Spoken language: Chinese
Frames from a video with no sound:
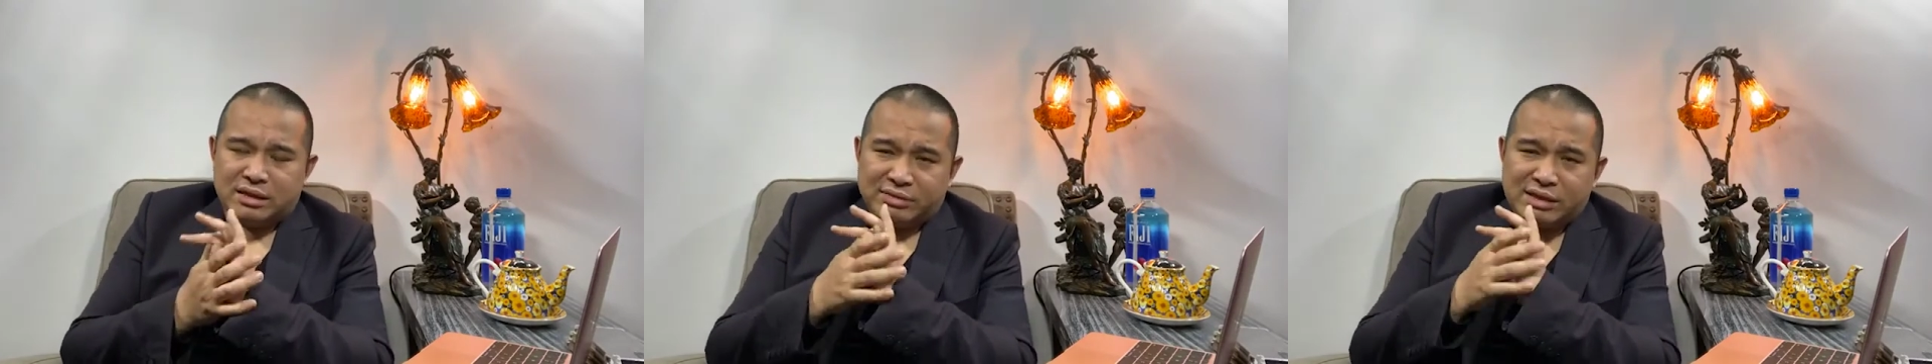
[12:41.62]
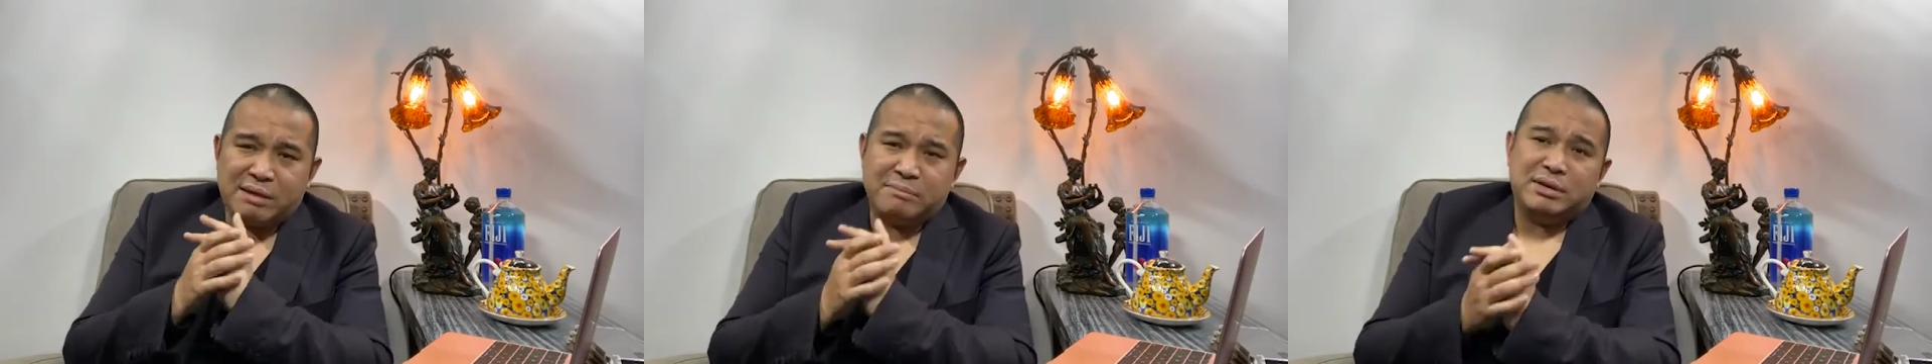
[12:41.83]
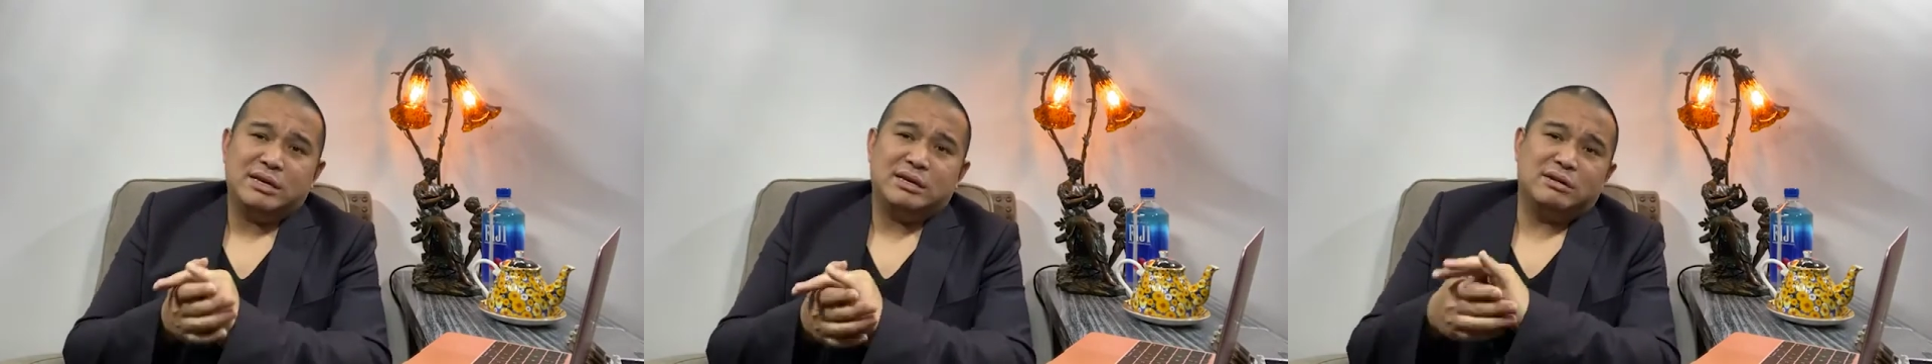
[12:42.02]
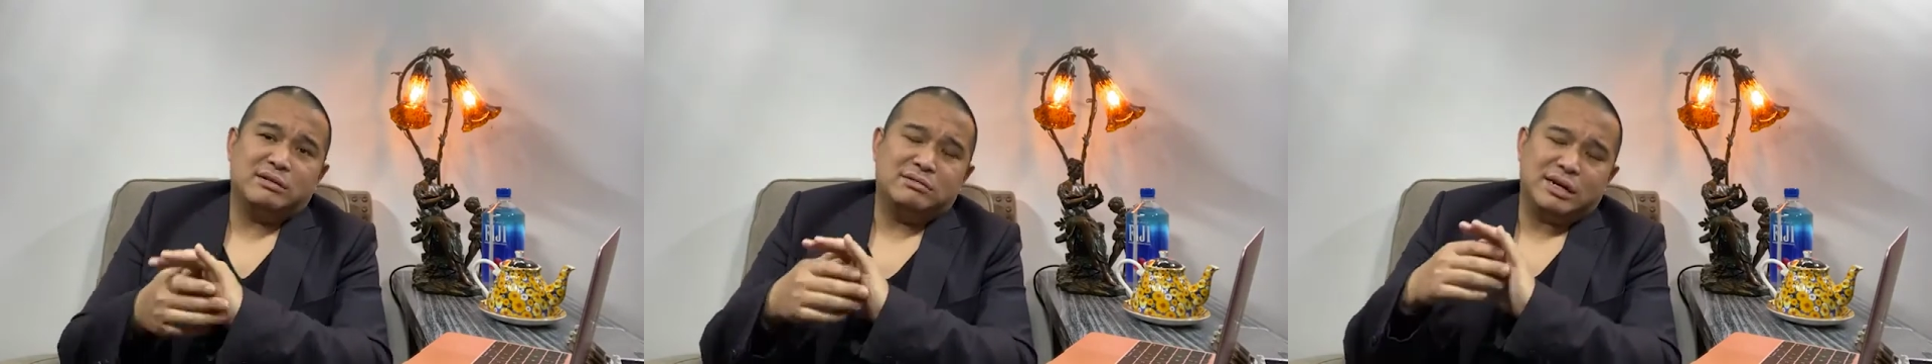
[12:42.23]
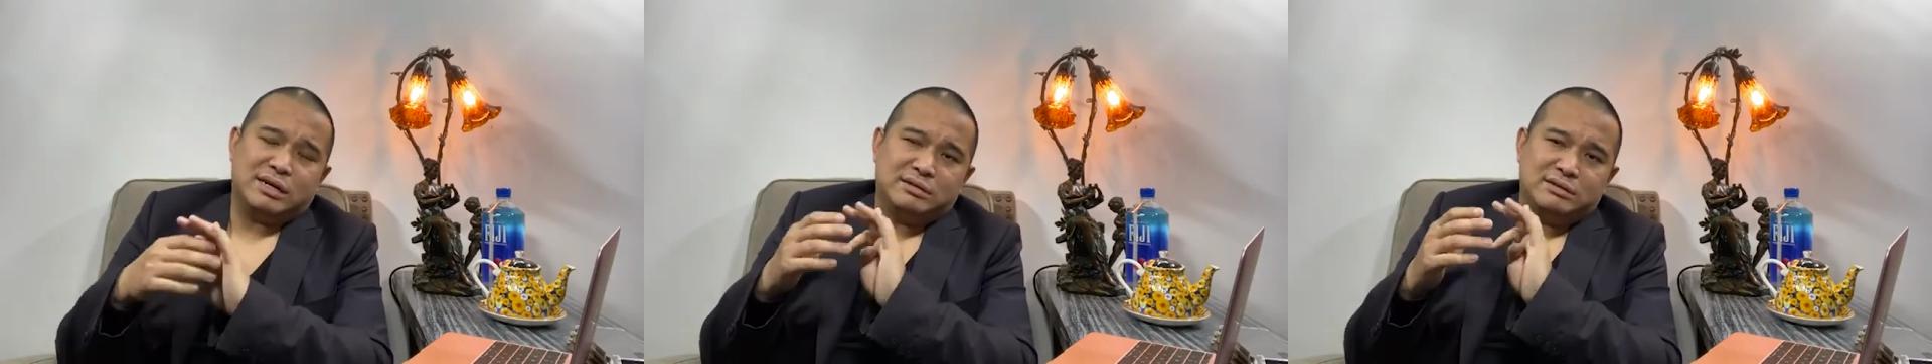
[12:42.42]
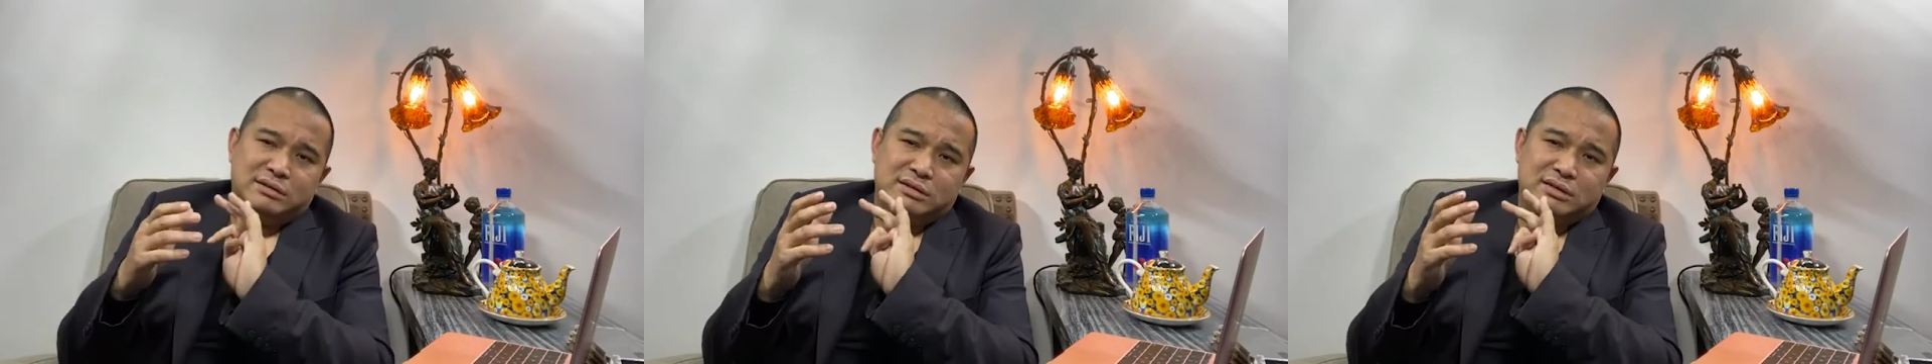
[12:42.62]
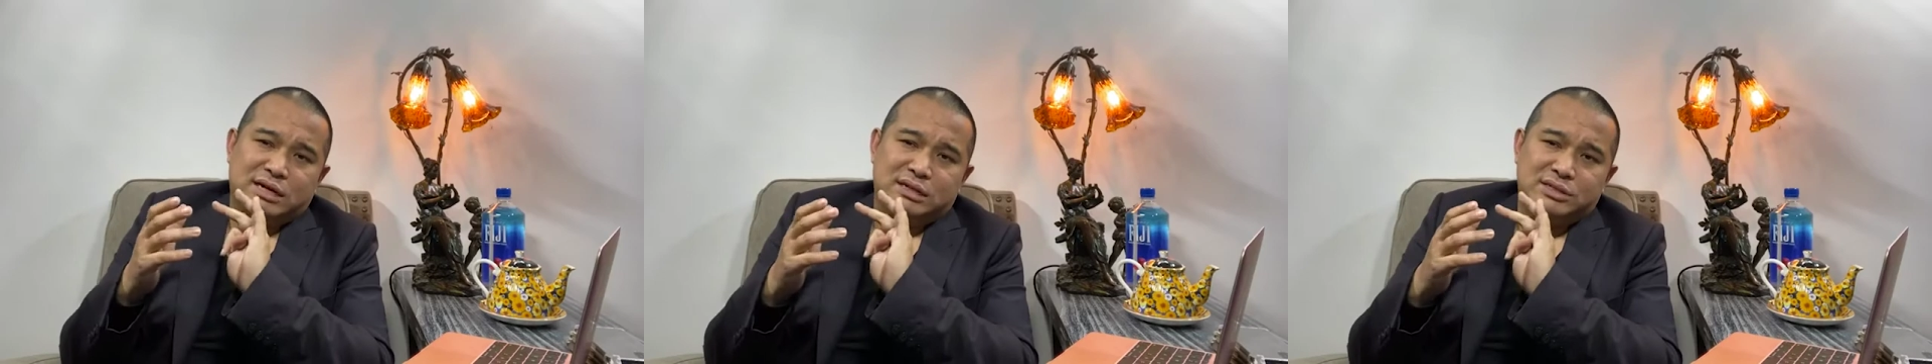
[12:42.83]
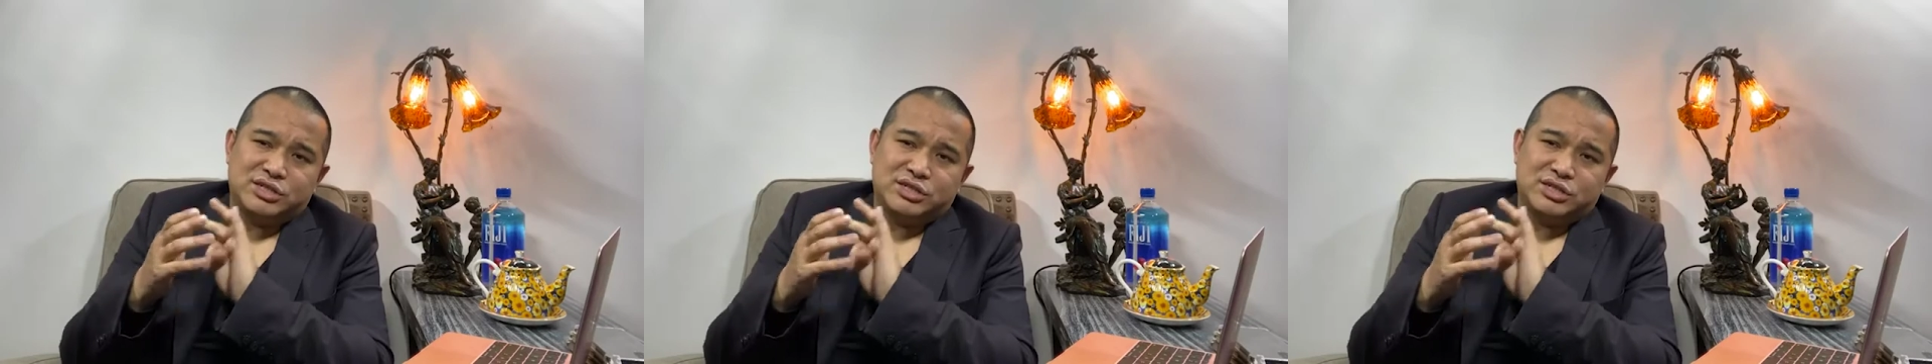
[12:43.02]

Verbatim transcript: 难民以后呢，啊，